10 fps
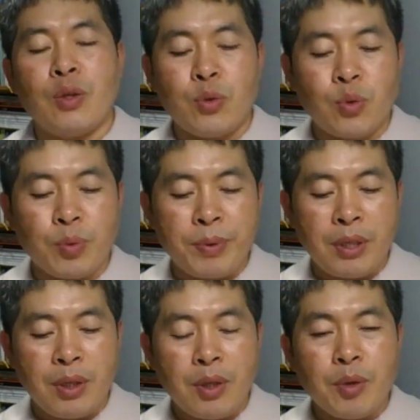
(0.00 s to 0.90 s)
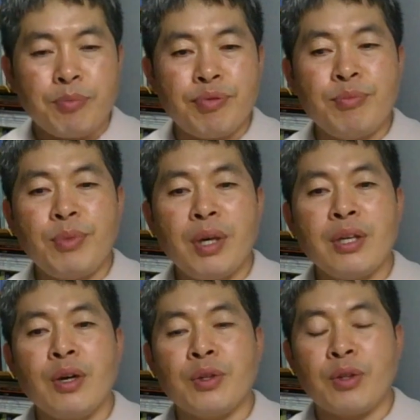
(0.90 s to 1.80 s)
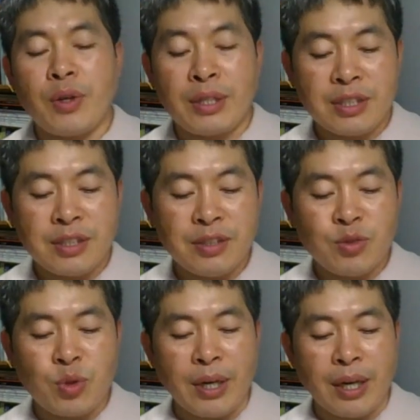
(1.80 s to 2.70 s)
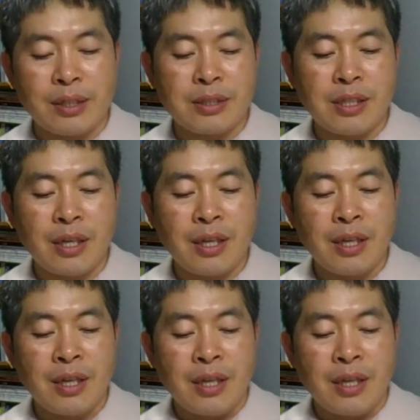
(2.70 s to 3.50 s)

욥이 분명히 어떠한 큰 죄악들에